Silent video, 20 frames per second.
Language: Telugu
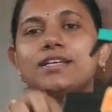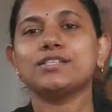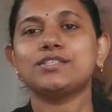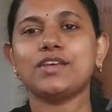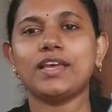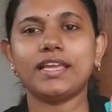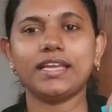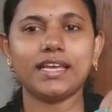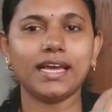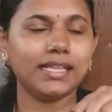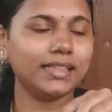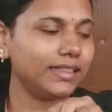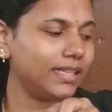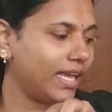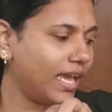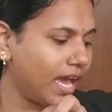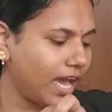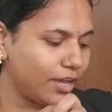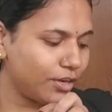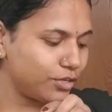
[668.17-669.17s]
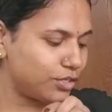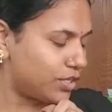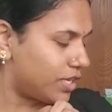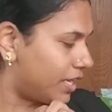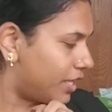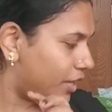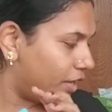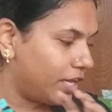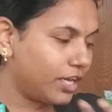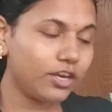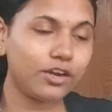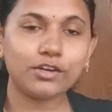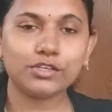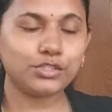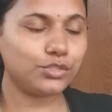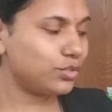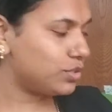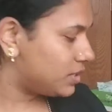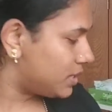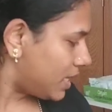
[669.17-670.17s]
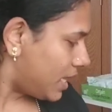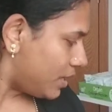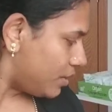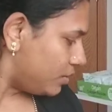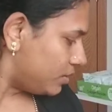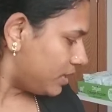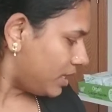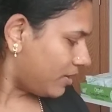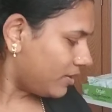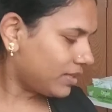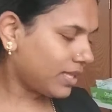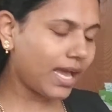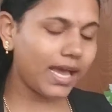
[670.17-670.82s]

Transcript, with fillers: సో ఇంకంతే ఆరుష్కి రెండిట్లో చూస్తాను తర్వాత